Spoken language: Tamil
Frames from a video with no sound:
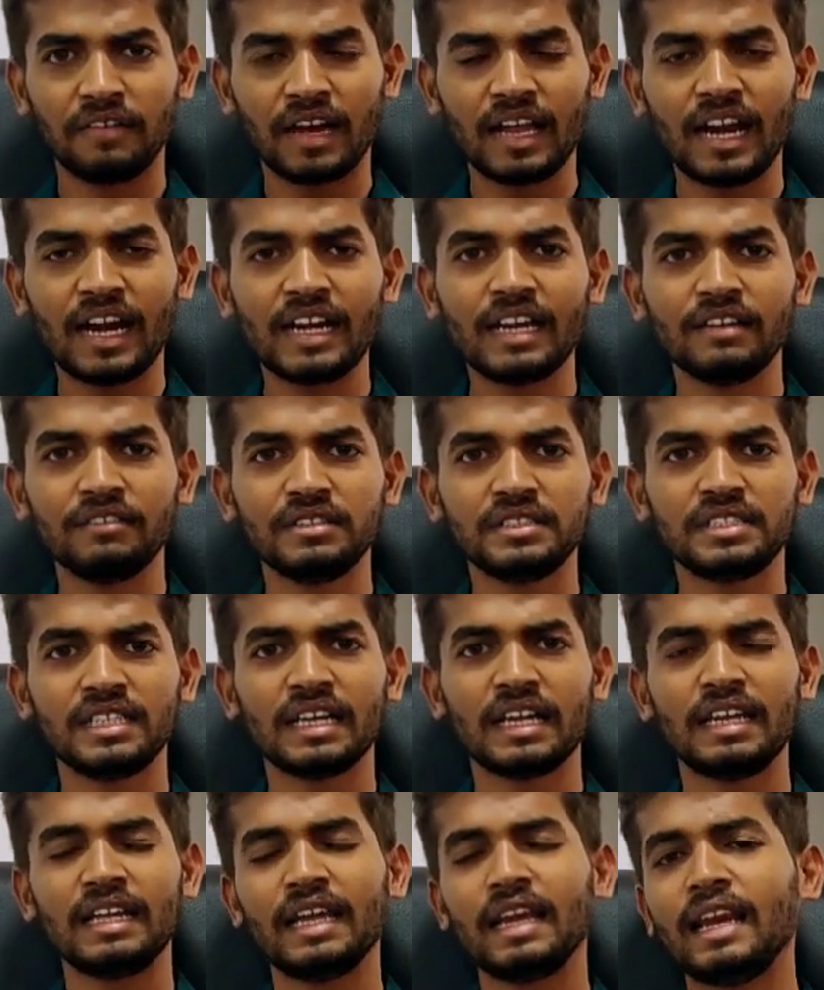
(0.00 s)
அவர்
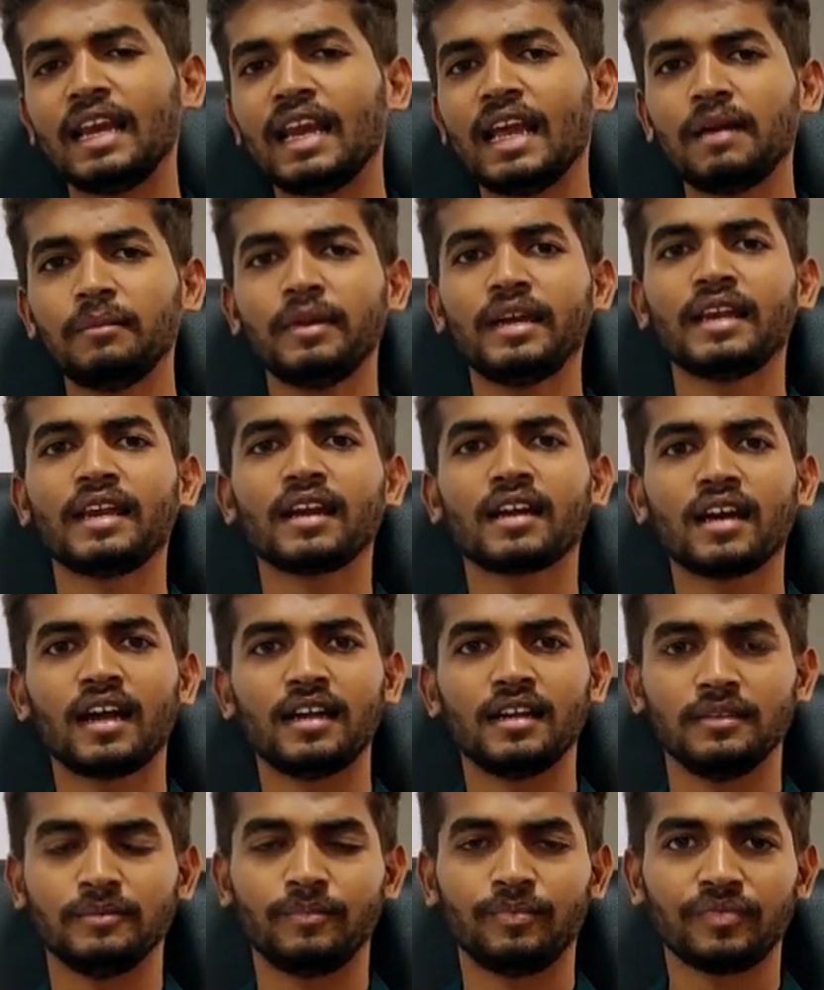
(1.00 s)
விளையாடின விஷயங்கள் எல்லாமே
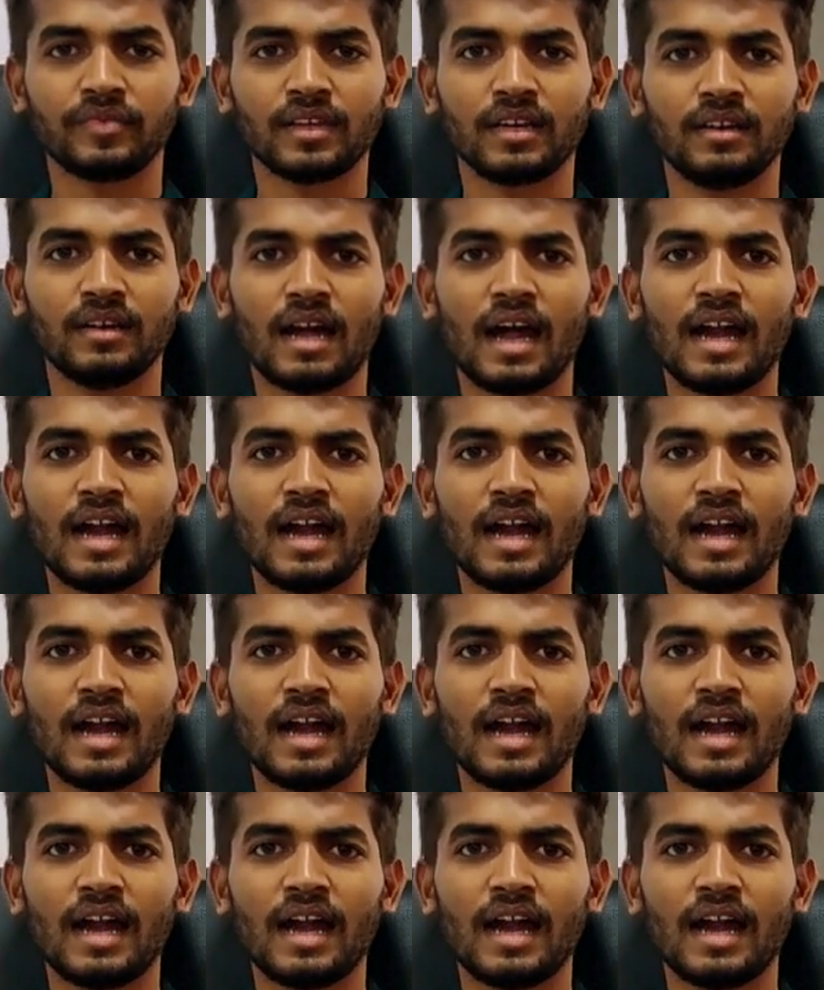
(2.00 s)
ரெக்கார்டு